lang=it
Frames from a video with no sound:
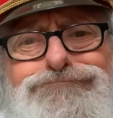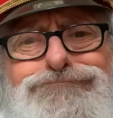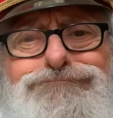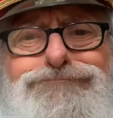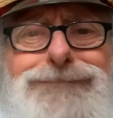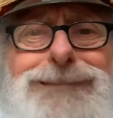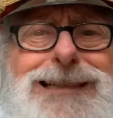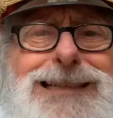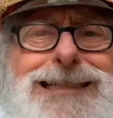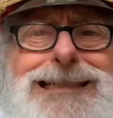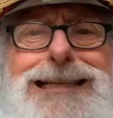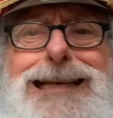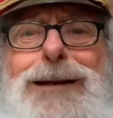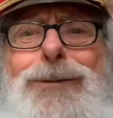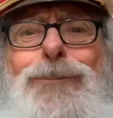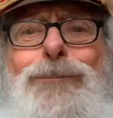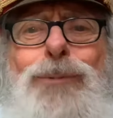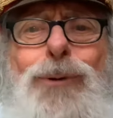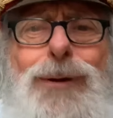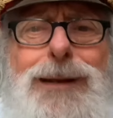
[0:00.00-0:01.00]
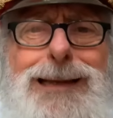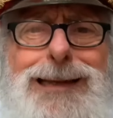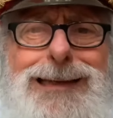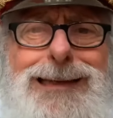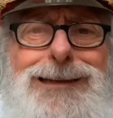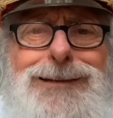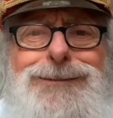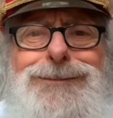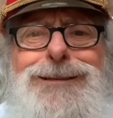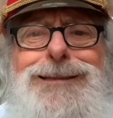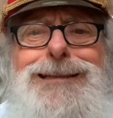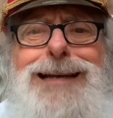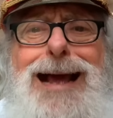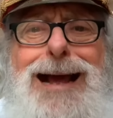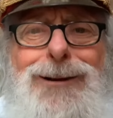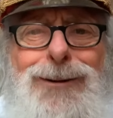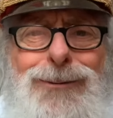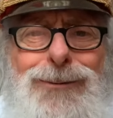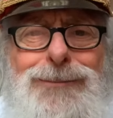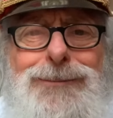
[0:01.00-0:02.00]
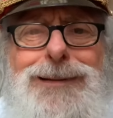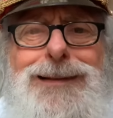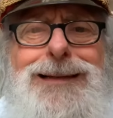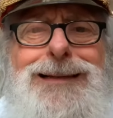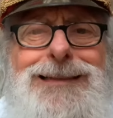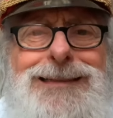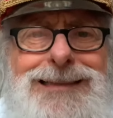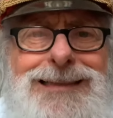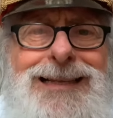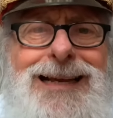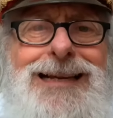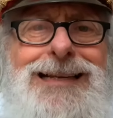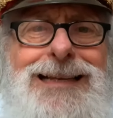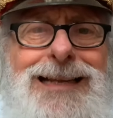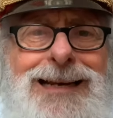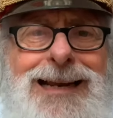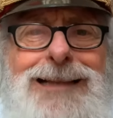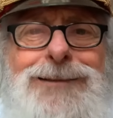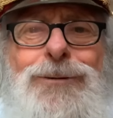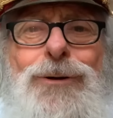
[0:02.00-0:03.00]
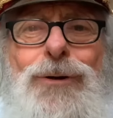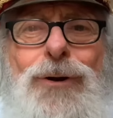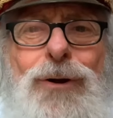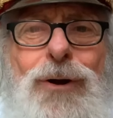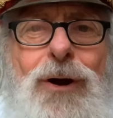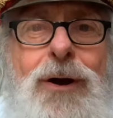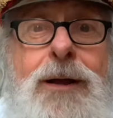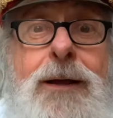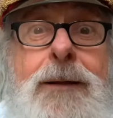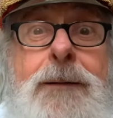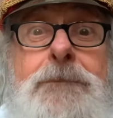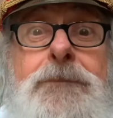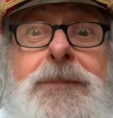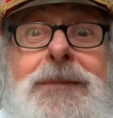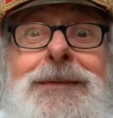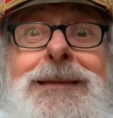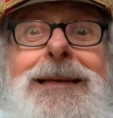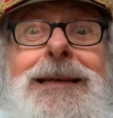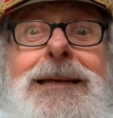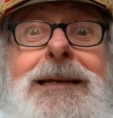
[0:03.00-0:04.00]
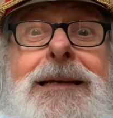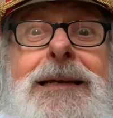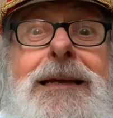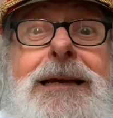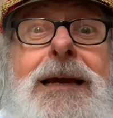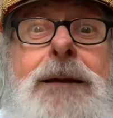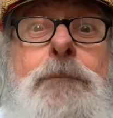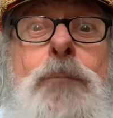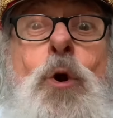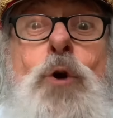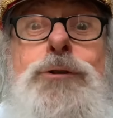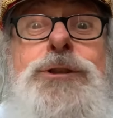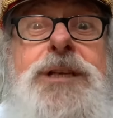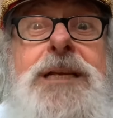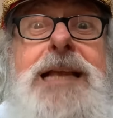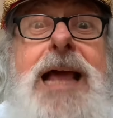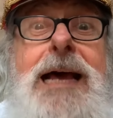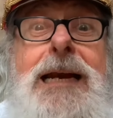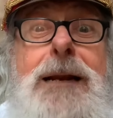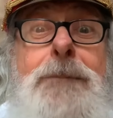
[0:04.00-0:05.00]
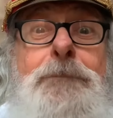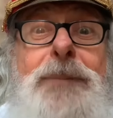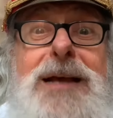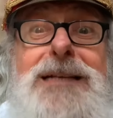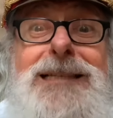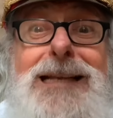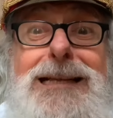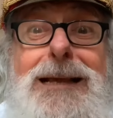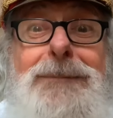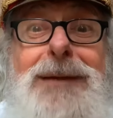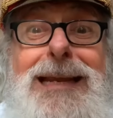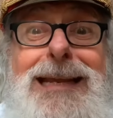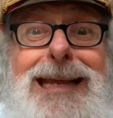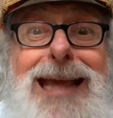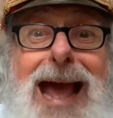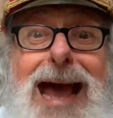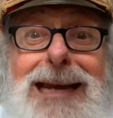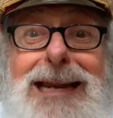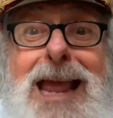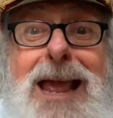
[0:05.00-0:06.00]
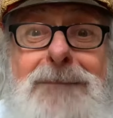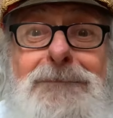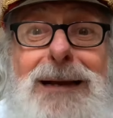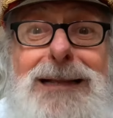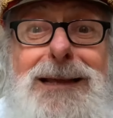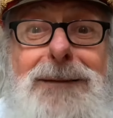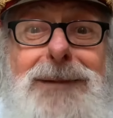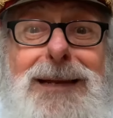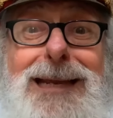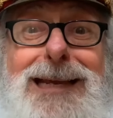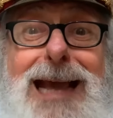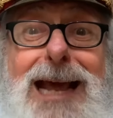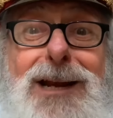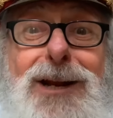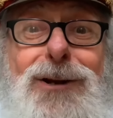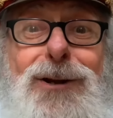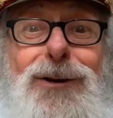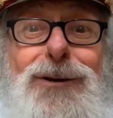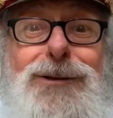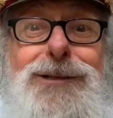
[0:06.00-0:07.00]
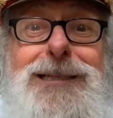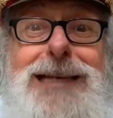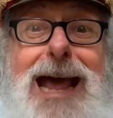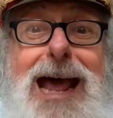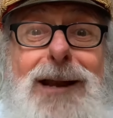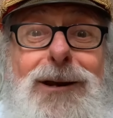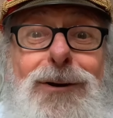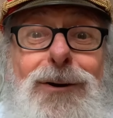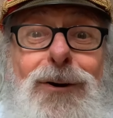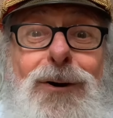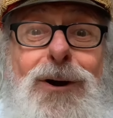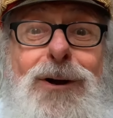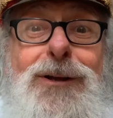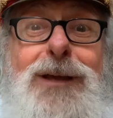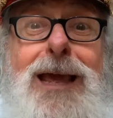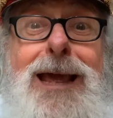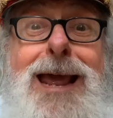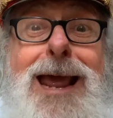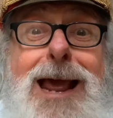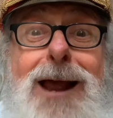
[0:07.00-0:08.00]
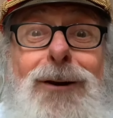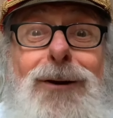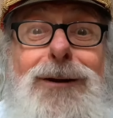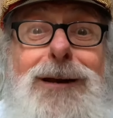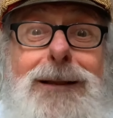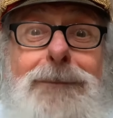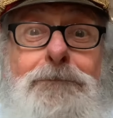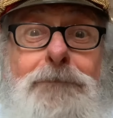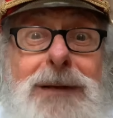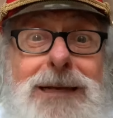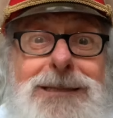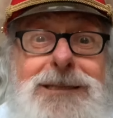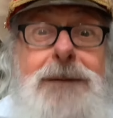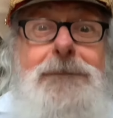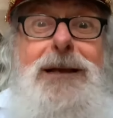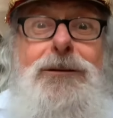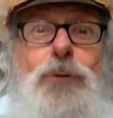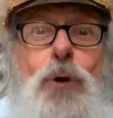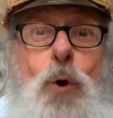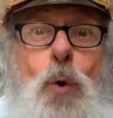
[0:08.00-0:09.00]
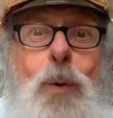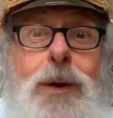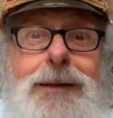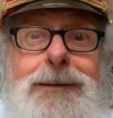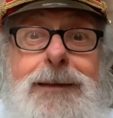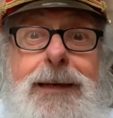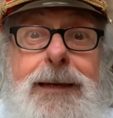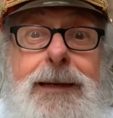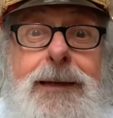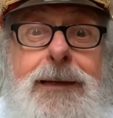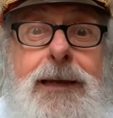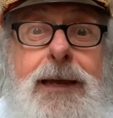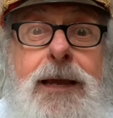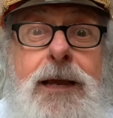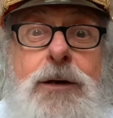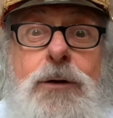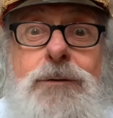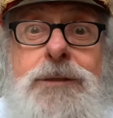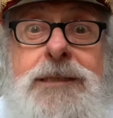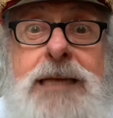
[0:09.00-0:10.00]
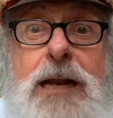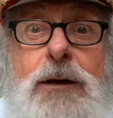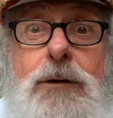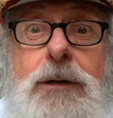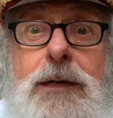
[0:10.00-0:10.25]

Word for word: Vassili un po' lì che non sa come se dargli retto o no, di consegnare il pezzo agli americani, ma gli americani non lo sanno, che allora si mettono guardinghi, non sanno le